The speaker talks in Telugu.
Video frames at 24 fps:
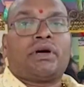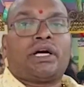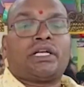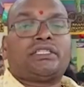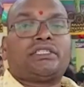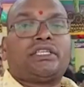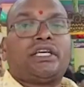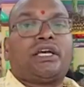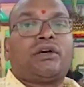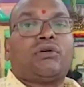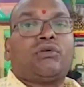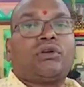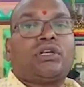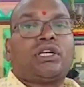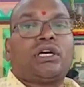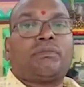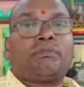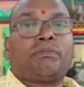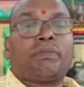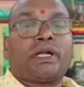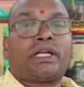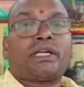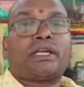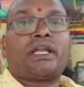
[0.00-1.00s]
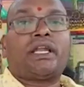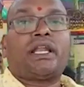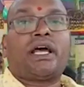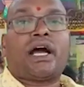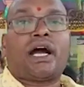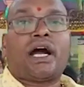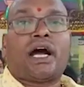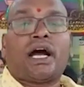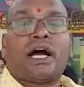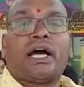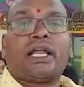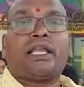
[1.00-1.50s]
మా చేగుంట పట్టణ
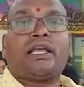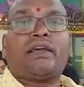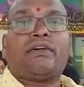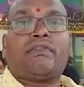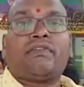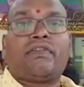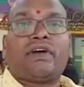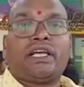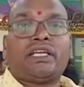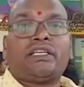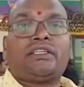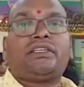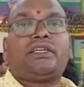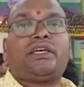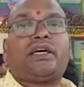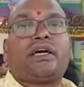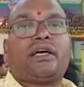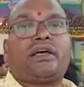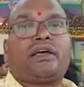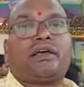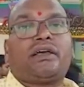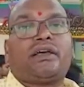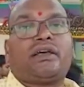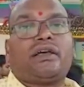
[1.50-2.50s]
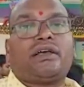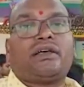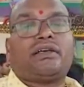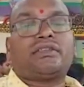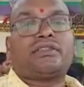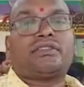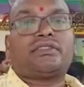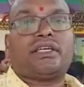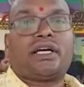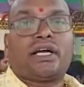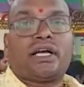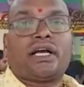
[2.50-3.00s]
ఆర్య వైశ్య
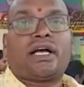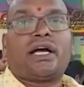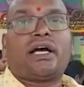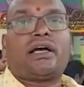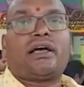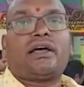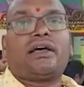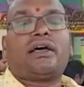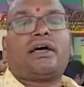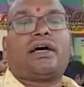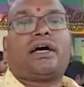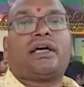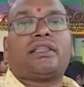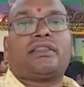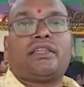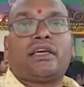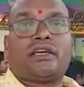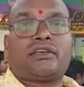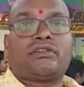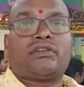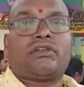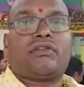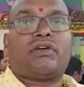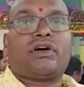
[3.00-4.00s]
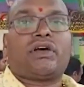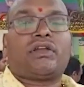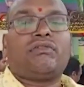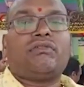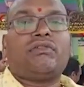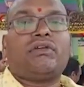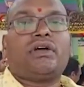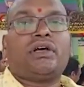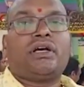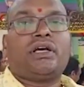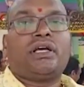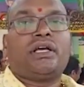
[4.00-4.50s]
సంఘ అధ్యక్షుల వారు
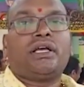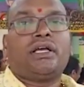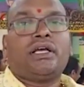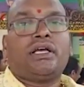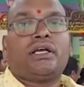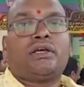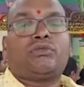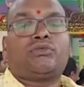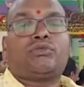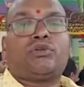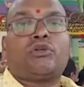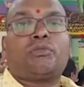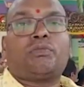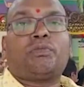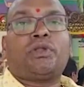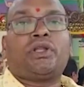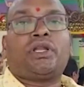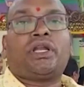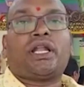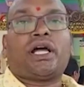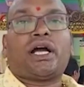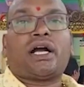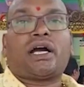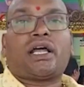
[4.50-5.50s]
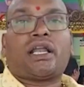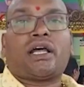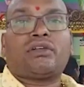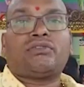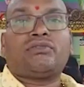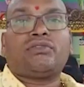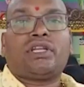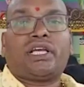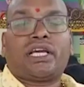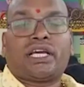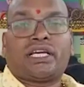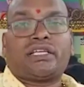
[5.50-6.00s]
తొడుపులూరు
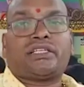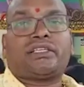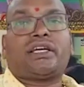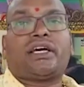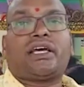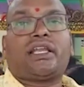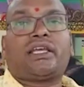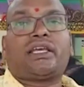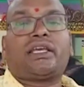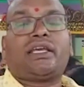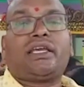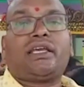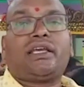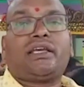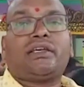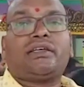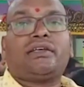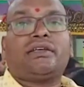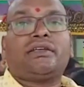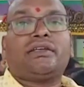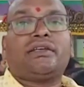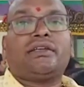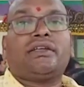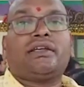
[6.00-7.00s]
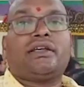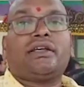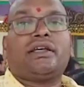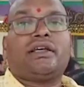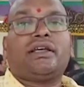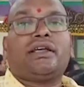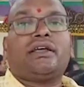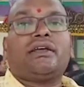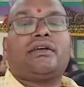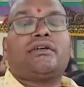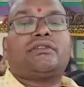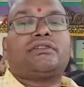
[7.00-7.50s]
నాగరాజు నగేష్ గారికి
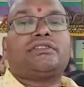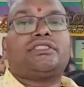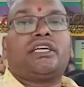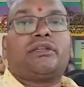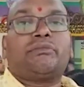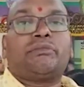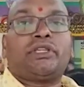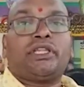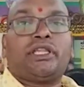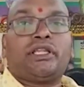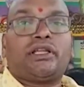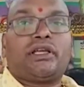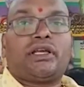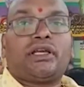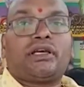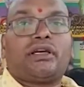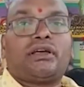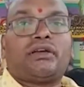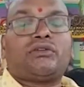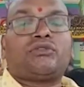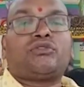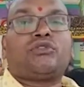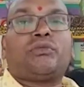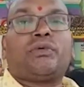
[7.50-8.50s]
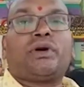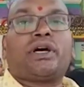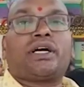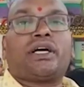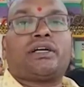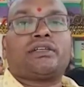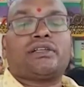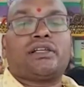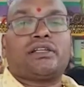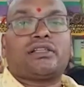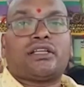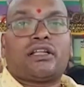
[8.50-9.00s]
జన్మదిన
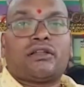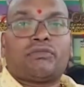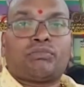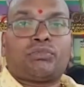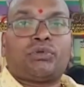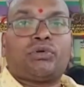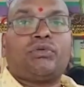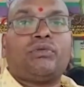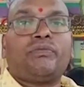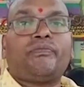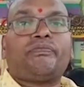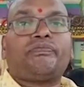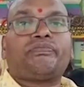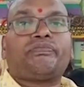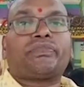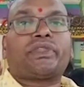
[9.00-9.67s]
శుభాకాంక్షలు తెలుపుతూ